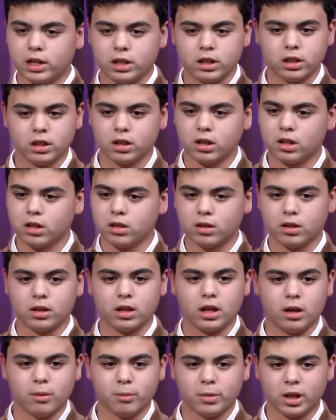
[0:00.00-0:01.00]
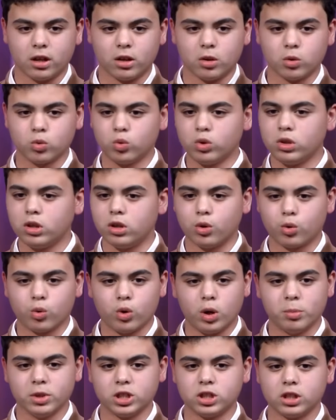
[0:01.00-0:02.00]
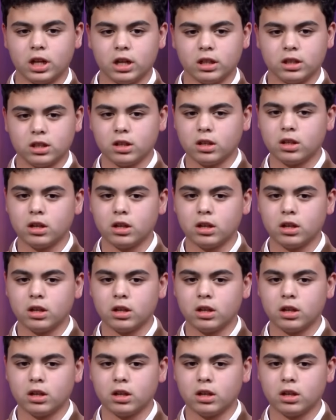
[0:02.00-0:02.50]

يلا اعمل على طول روح بيتش الايديا